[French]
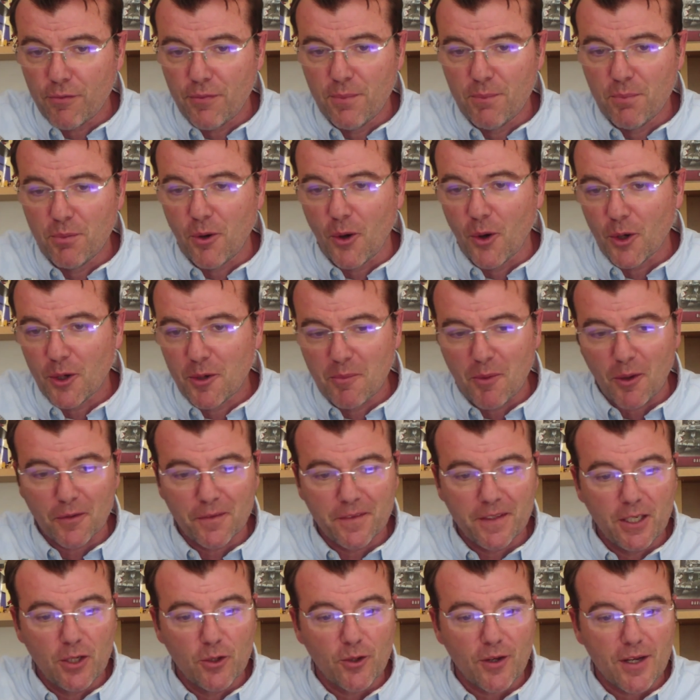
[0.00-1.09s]
pour
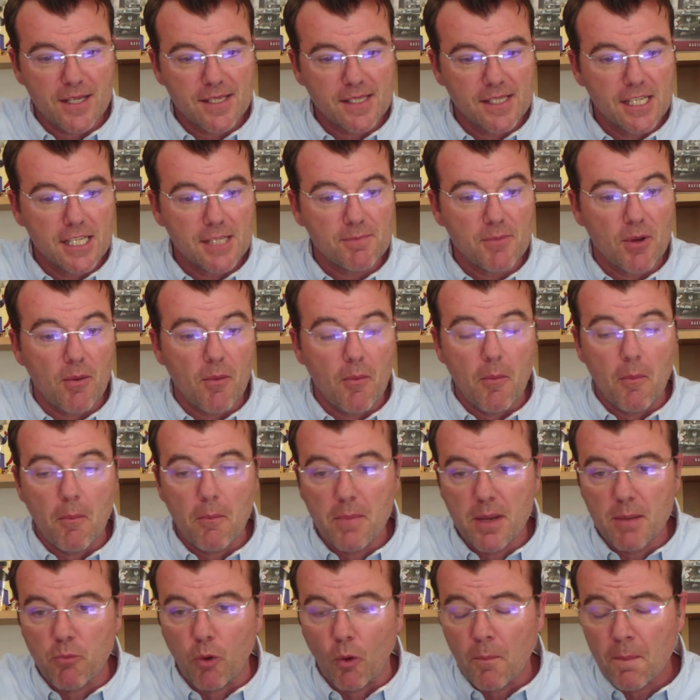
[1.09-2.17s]
augmenter le racisme, mais
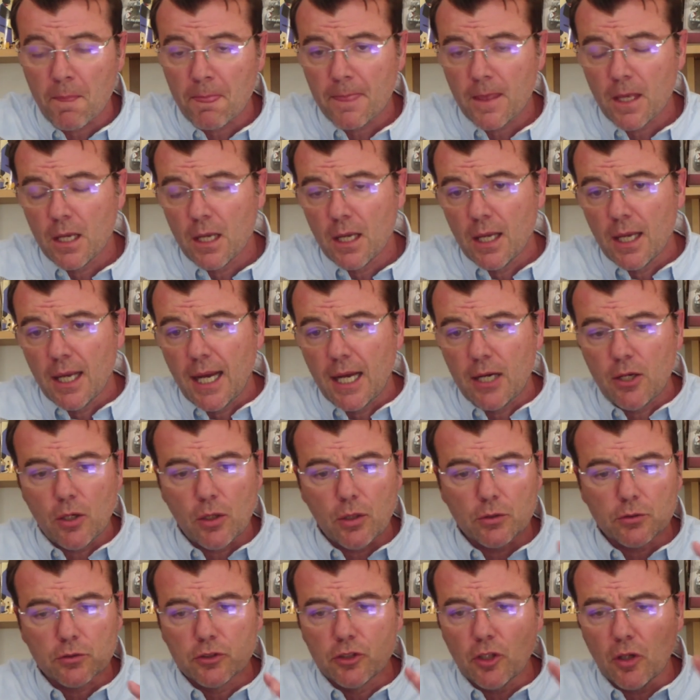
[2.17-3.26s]
bon. Alors
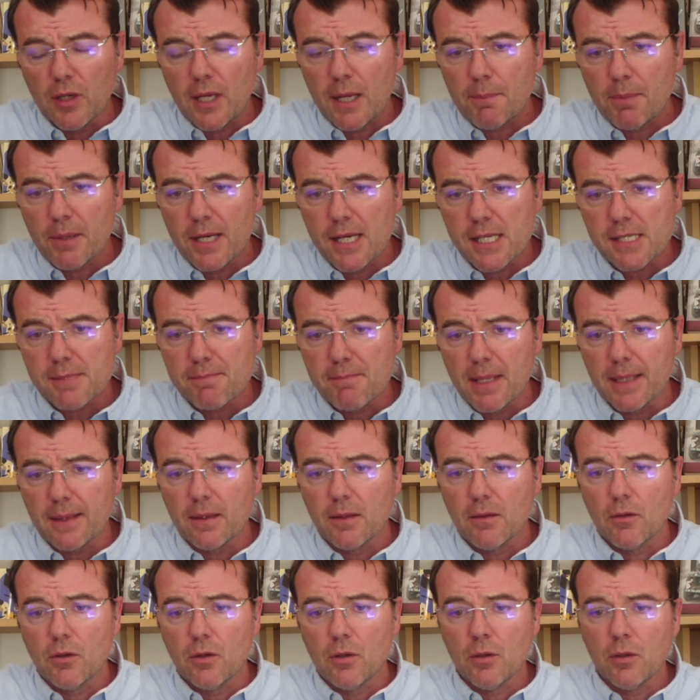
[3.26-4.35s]
dans la presse
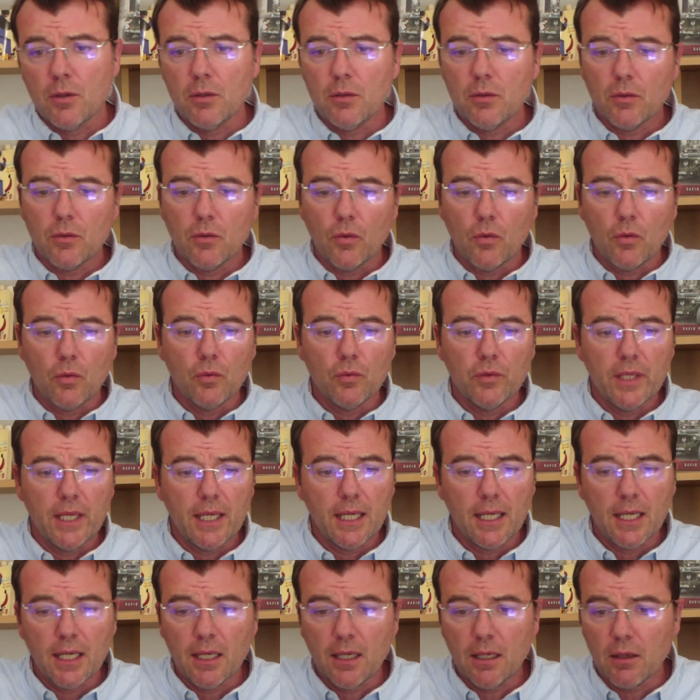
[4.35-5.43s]
maintenant, on
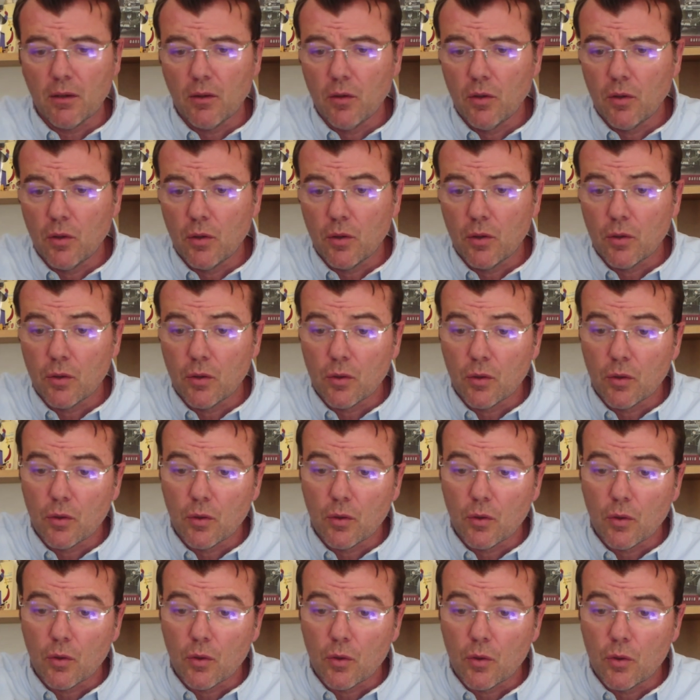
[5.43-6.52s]
a
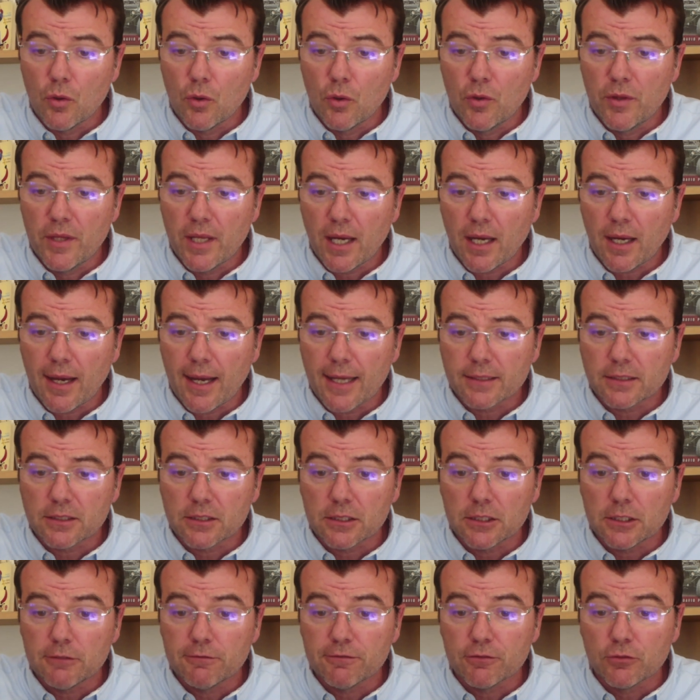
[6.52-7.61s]
euh, le
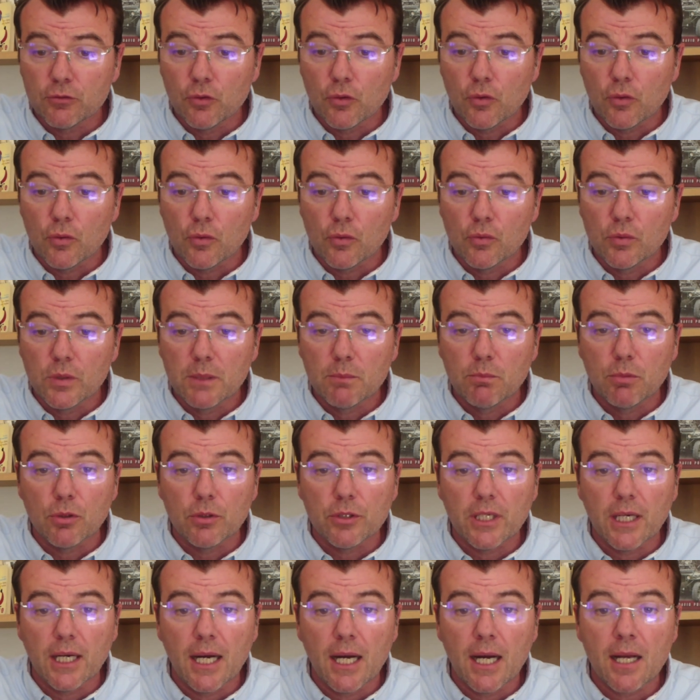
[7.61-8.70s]
narratif de Louis
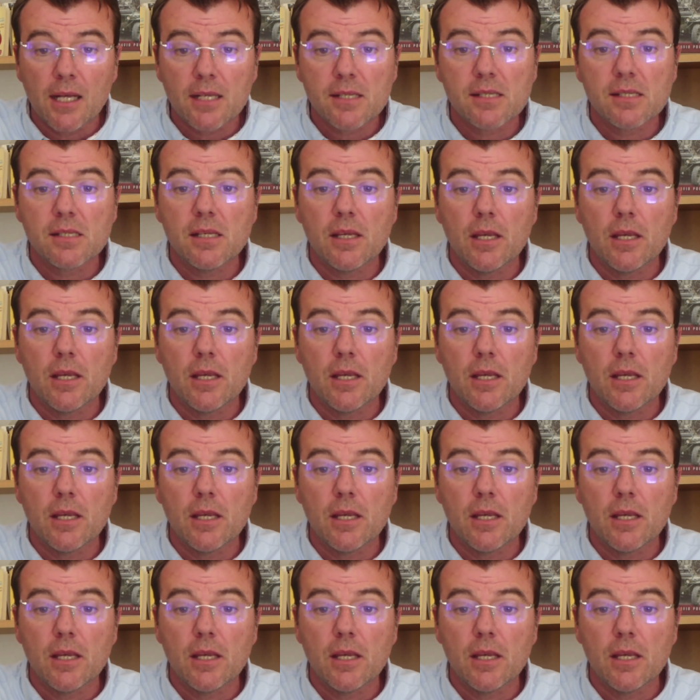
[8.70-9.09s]
Boyard, c'est